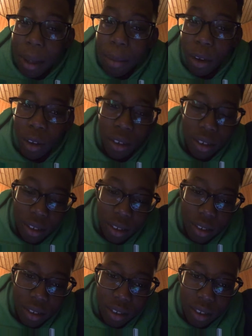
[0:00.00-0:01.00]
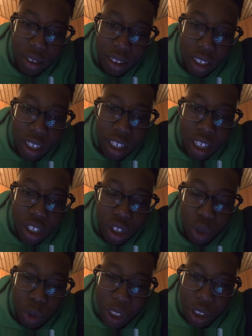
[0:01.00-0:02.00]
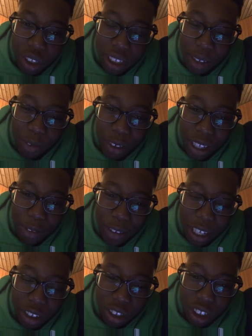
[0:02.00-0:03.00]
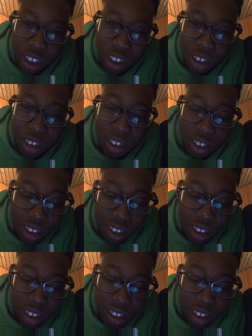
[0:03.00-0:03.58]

Mais bon. Sur Twitch aussi, il faudra faire attention.